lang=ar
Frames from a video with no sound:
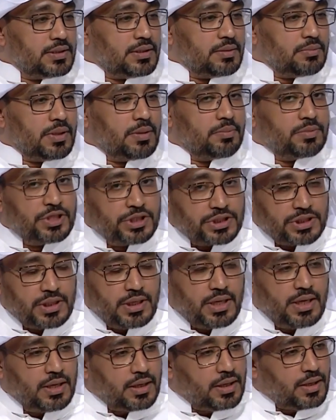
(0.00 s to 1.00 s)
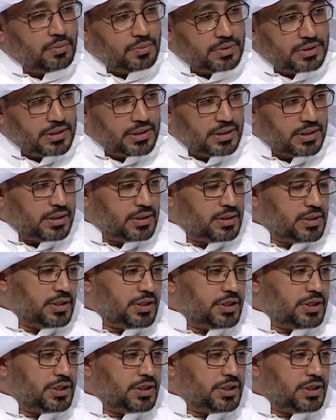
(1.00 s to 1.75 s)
تمام تجي الحلقه وانت